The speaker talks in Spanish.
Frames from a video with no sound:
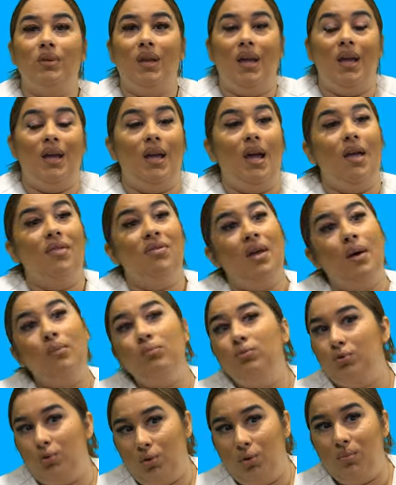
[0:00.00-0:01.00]
que da
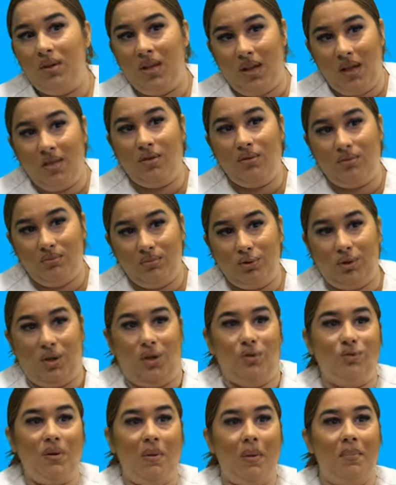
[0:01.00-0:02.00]
mucho miedo,
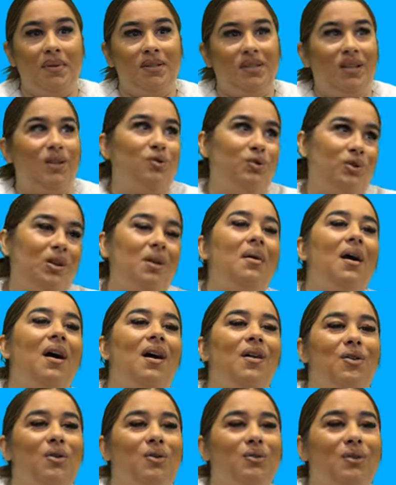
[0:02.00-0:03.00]
porque tú no vas a pensar, yo he
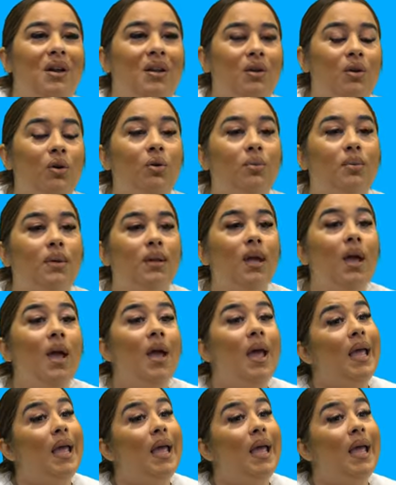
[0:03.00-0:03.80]
trabajado con el COVID,